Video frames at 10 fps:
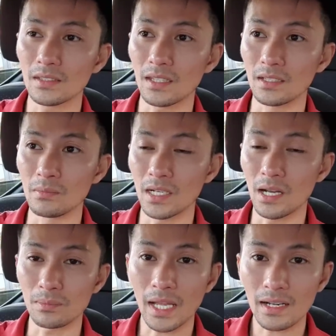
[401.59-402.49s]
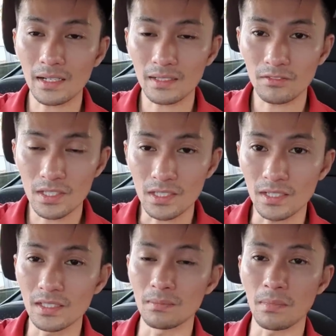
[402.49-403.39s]
Từ mình hợp tác với
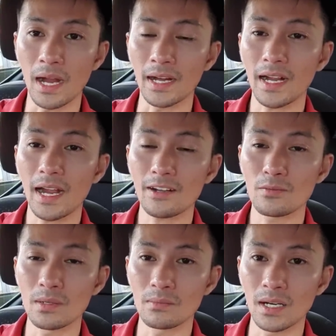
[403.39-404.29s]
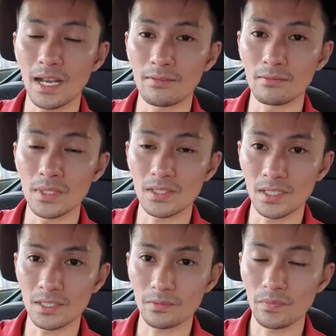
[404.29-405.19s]
những người bạn khác của mình, mình làm
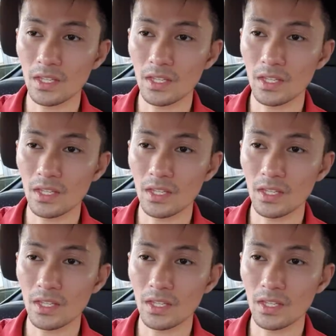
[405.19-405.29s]
business,